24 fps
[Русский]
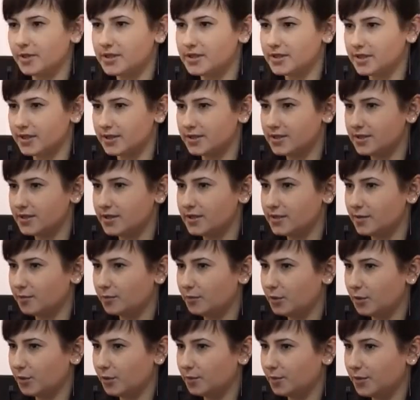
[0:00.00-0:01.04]
Кузнечанка Юлия
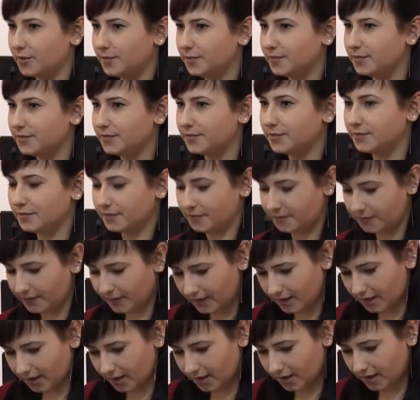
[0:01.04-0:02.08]
Смолкова – одна из
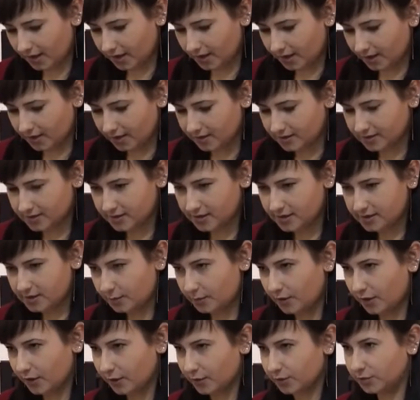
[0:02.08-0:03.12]
11
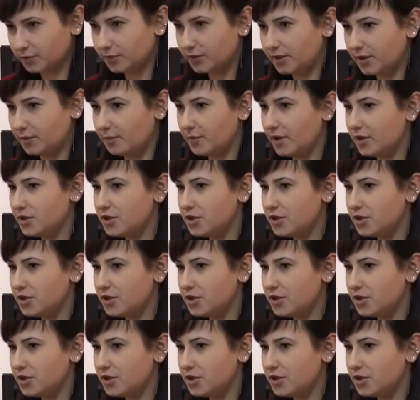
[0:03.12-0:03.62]
победителей конкурса